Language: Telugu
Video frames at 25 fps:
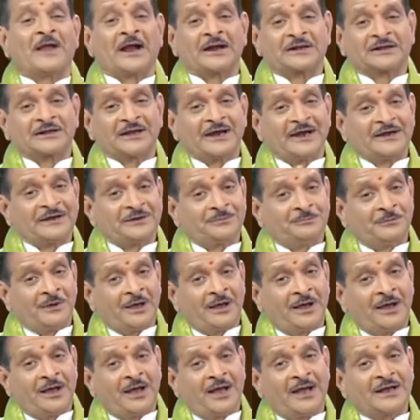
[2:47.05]
అట్లాంటి
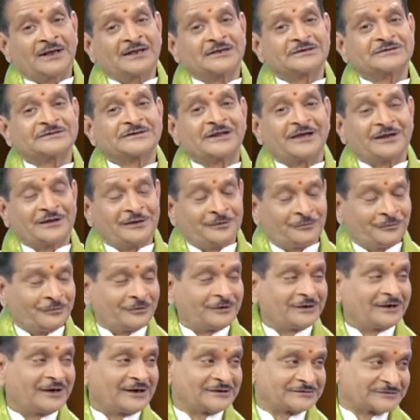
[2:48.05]
మహా కష్టాల్లో
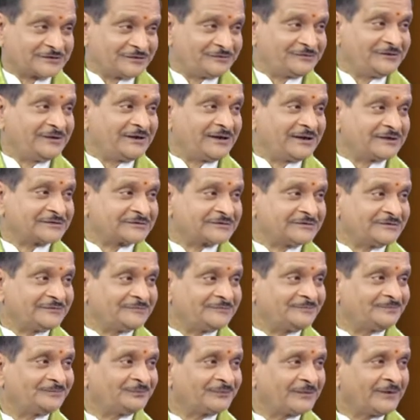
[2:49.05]
ఒక కష్టం ఈ కష్టం
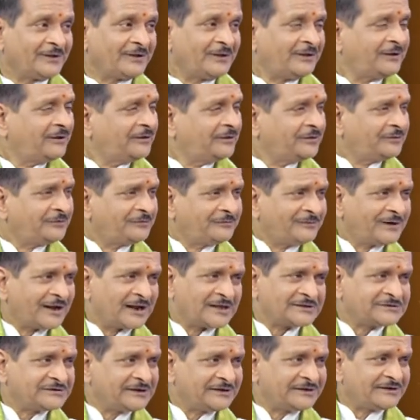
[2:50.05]
నువ్వు
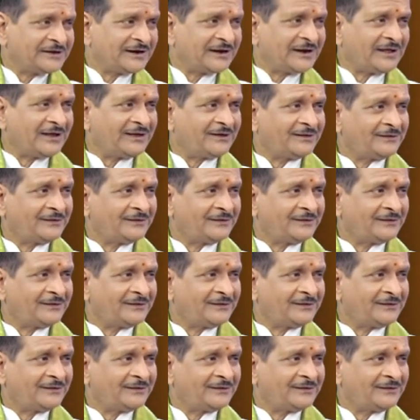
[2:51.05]
అలా చేయటంలా